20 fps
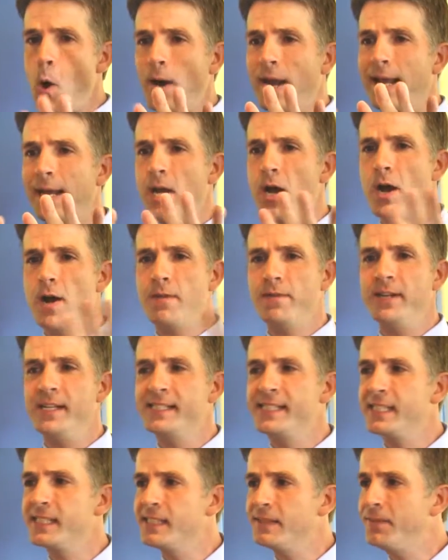on rénove
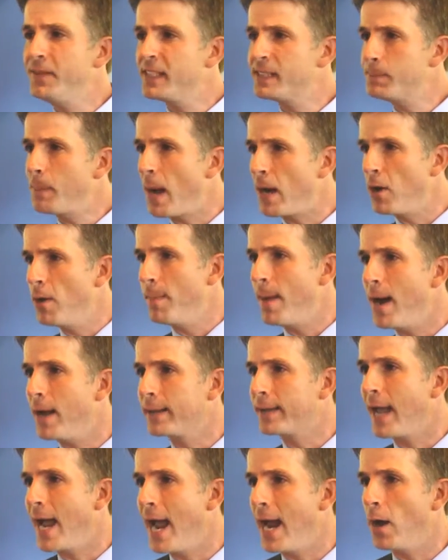les édifices
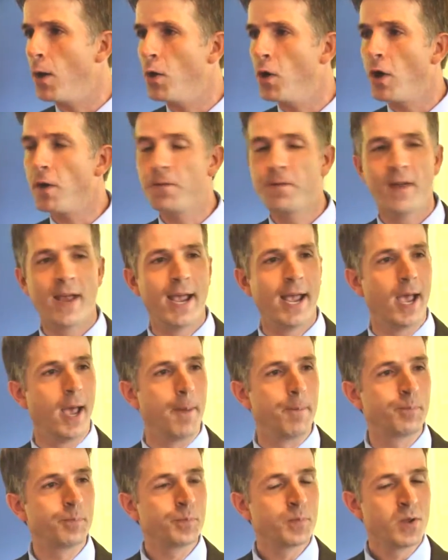parlementaires. On leur fait euh,
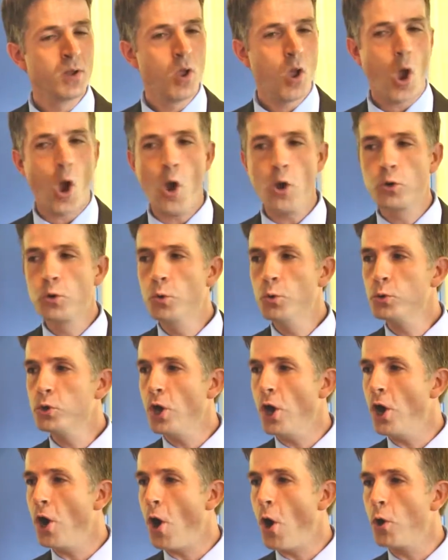un coup de,
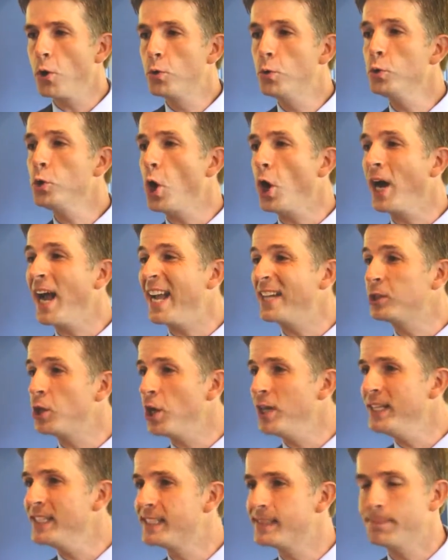un de
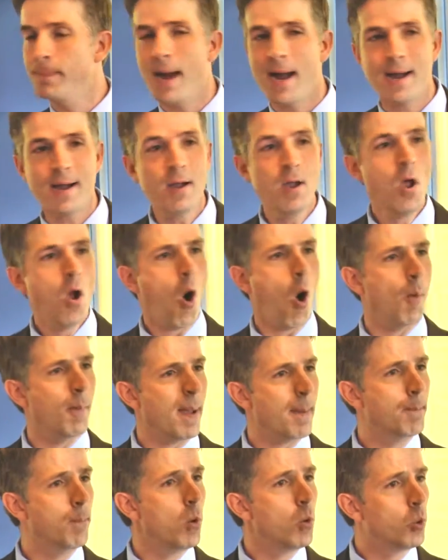rajeunissement. On
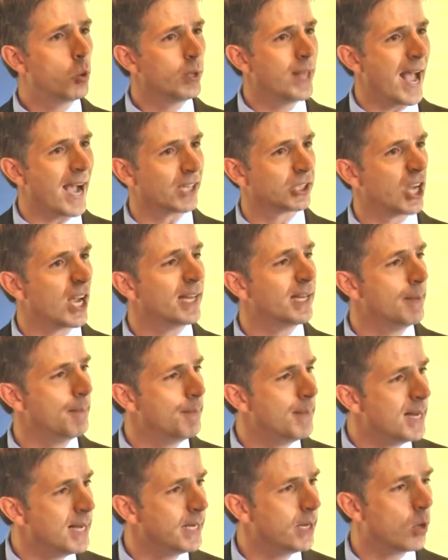met beaucoup d'argent, des
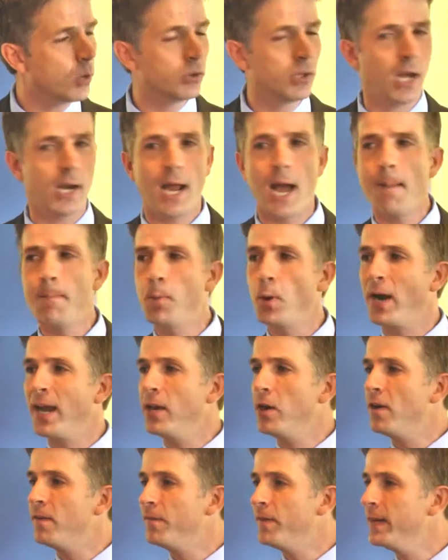millions de dollars pour
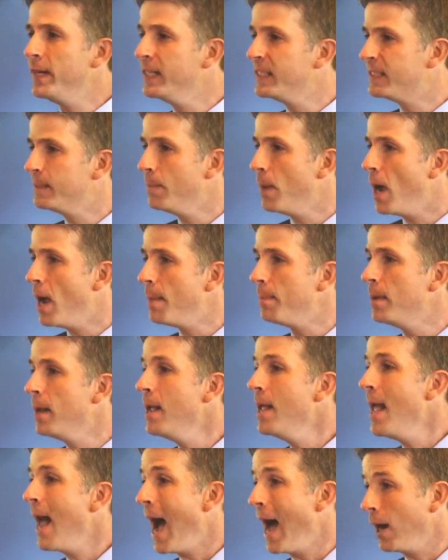rénover des immeubles,
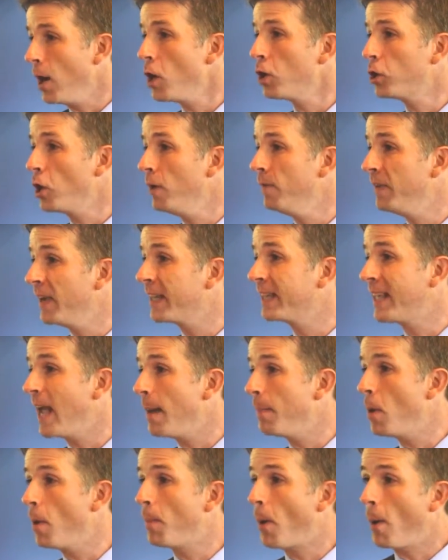alors que le
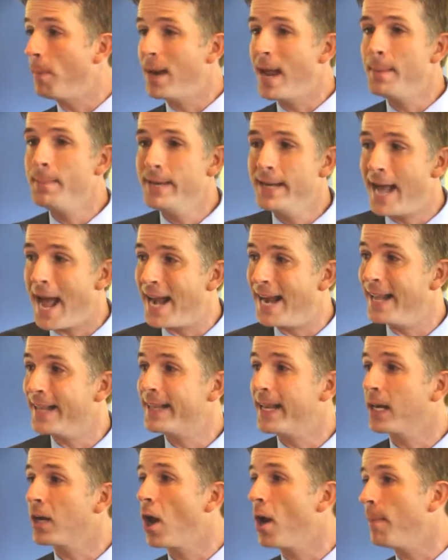véritable problème, il est à
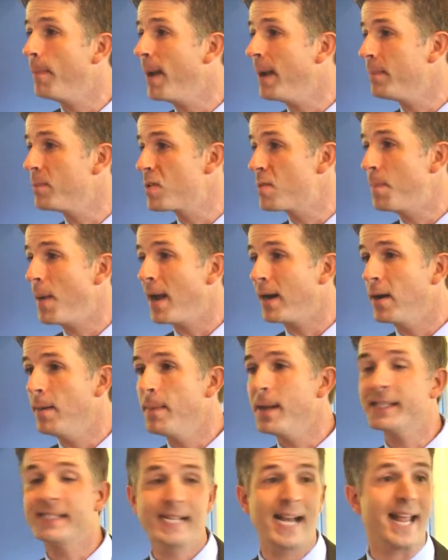l'intérieur même du
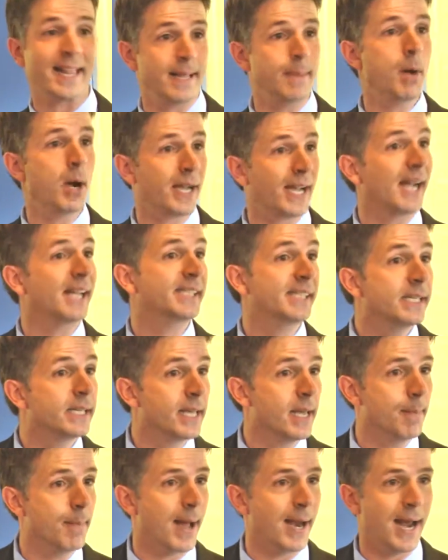Parlement. C'est la démocratie
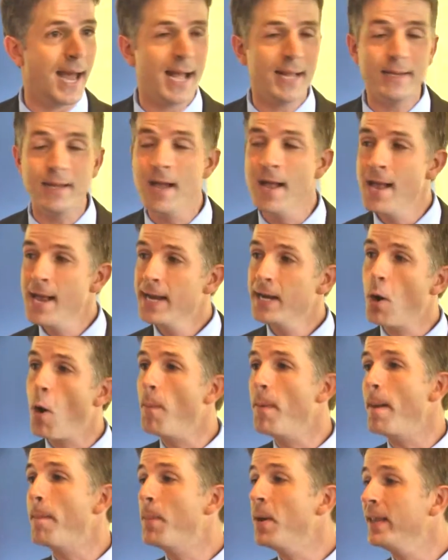qui est malade et on
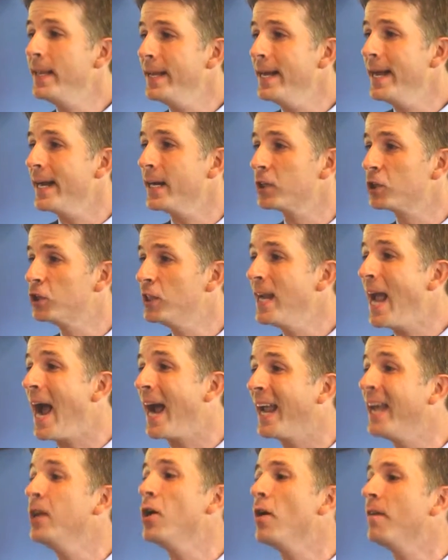ne met pas d'énergie à
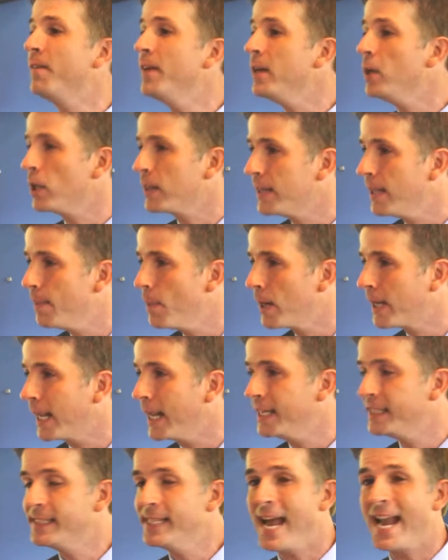rénover notre
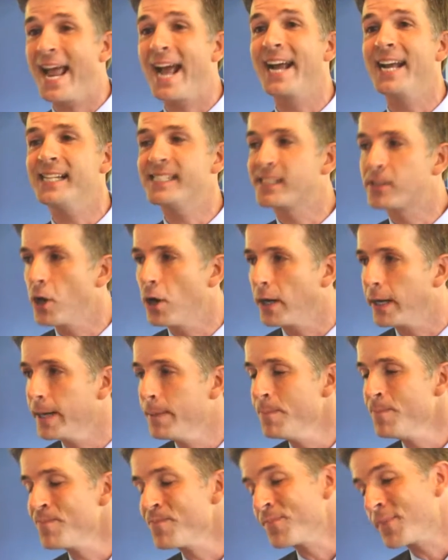démocratie, à la restaurer.
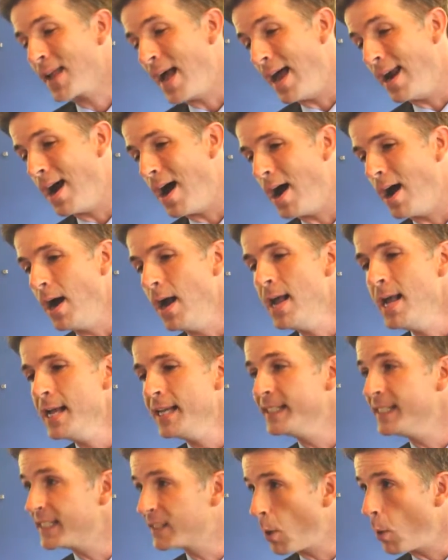Alors,
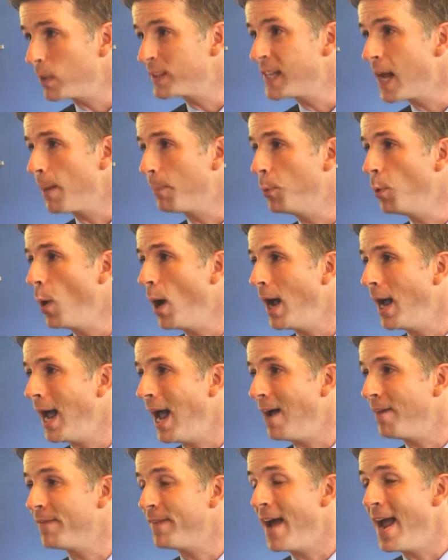c'est ce qu'on s'emploie
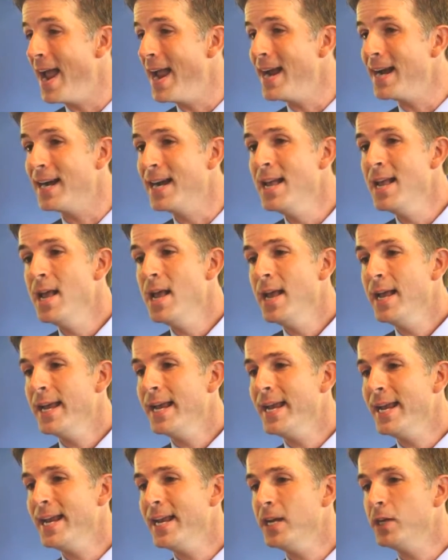à faire.
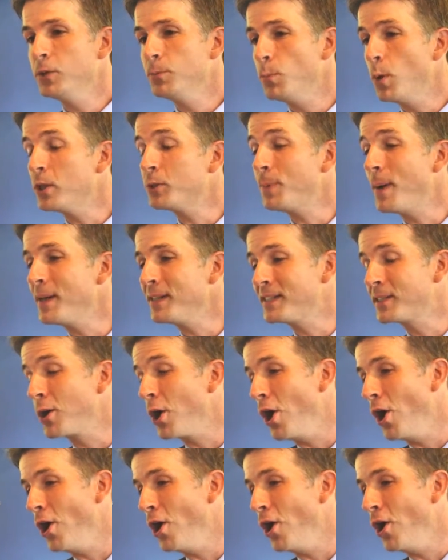Et moi, je pense
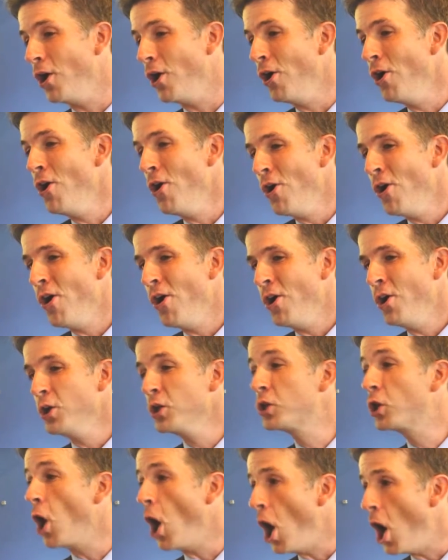que
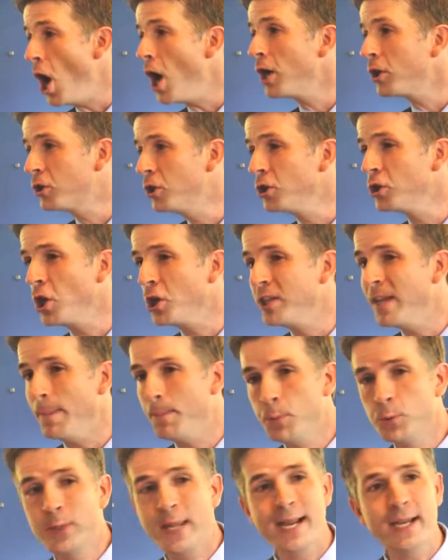une cohorte de
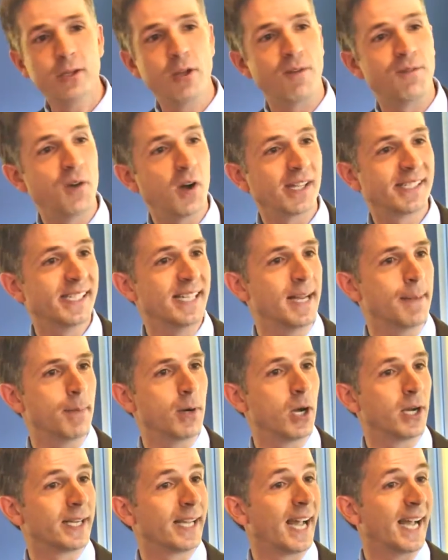députés de Force et
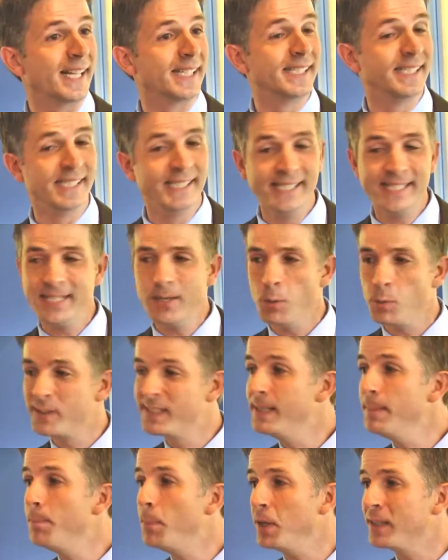démocratie,
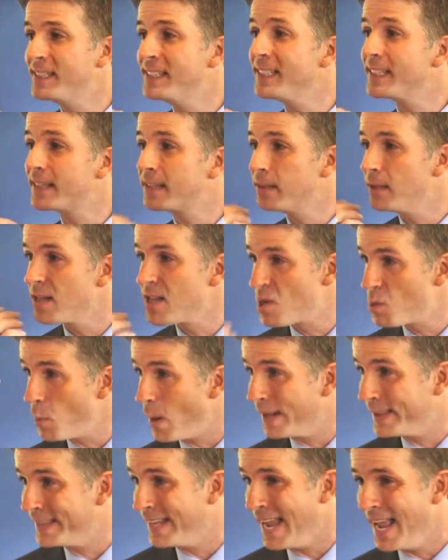aussi petite
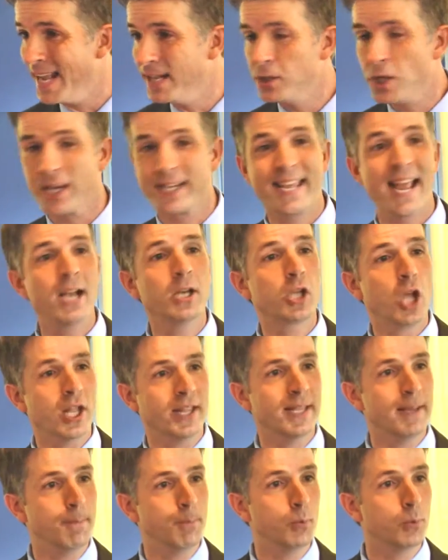soit-elle, de quelques
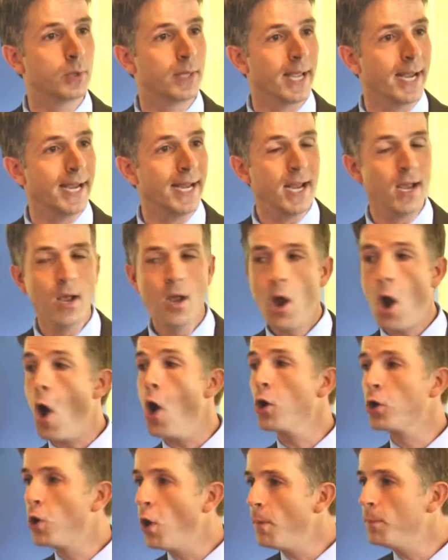députés,
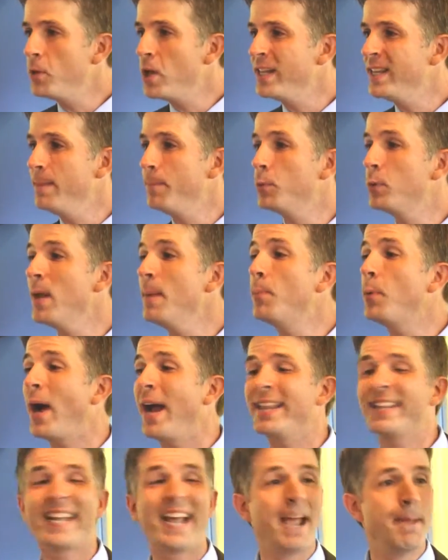un groupe de députés
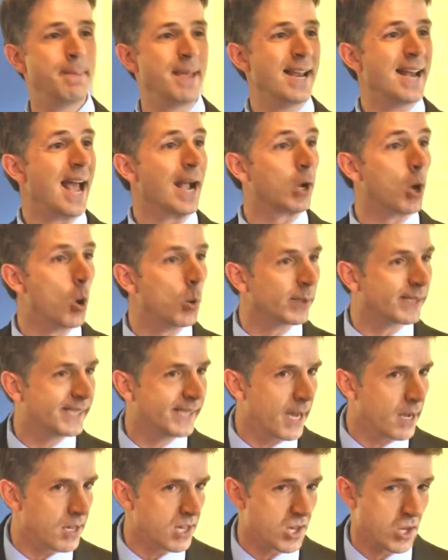pourrait très bien la
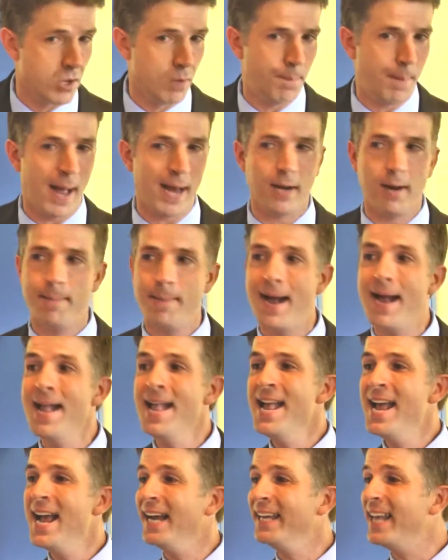conscience du Parlement
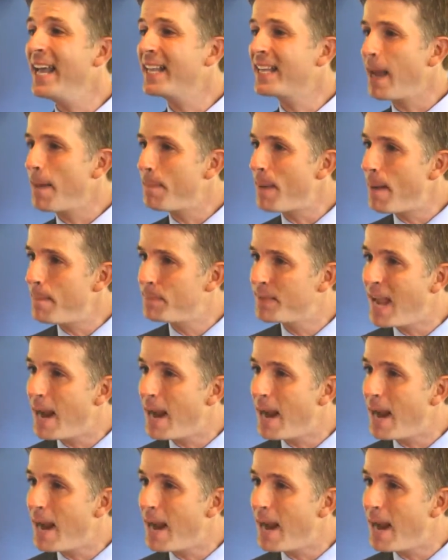et d'être capable